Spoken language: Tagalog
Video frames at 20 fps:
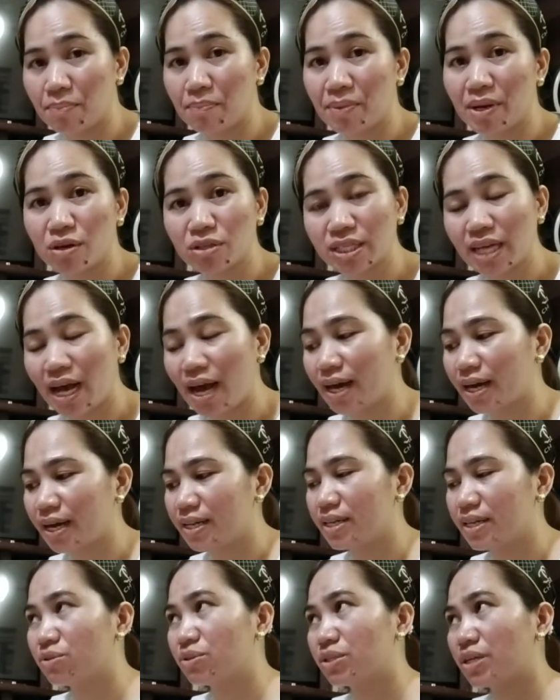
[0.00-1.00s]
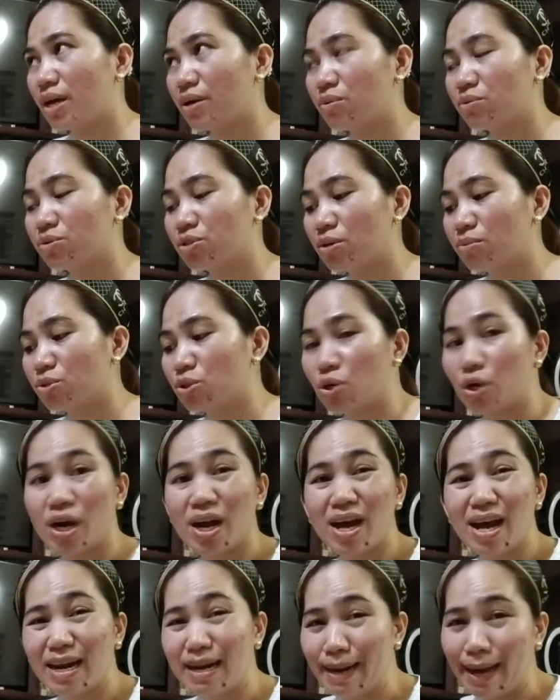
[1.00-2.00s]
Pero sa akin, dito sa Rose Jam Store,
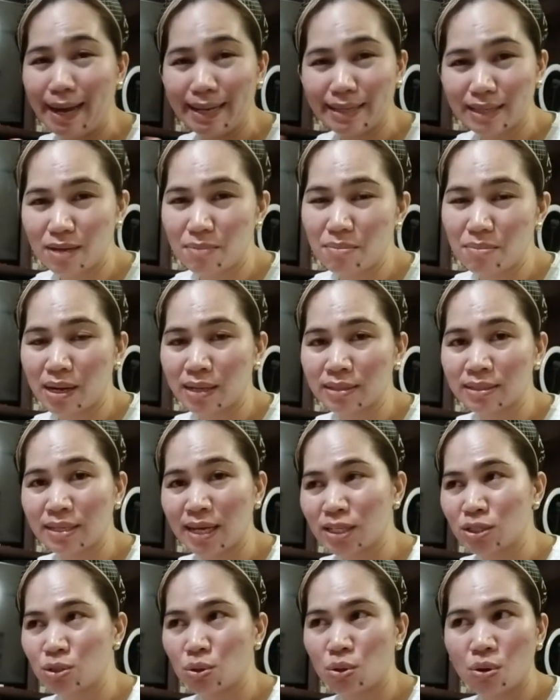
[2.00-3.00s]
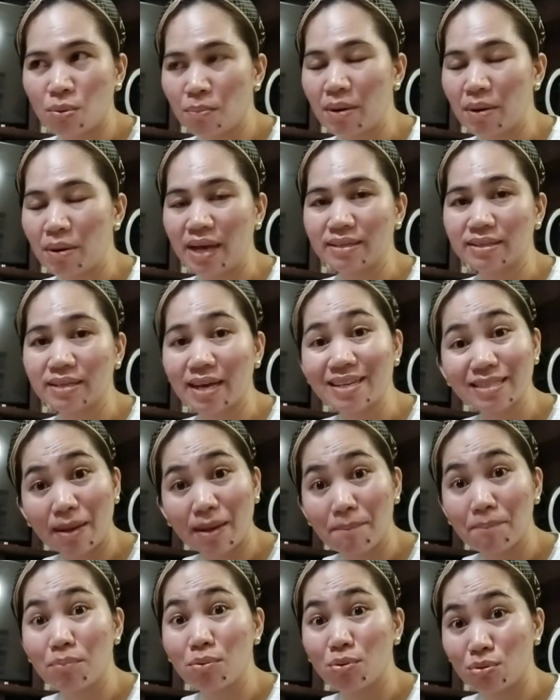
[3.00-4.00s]
lahat ng mga ses o plus ay 10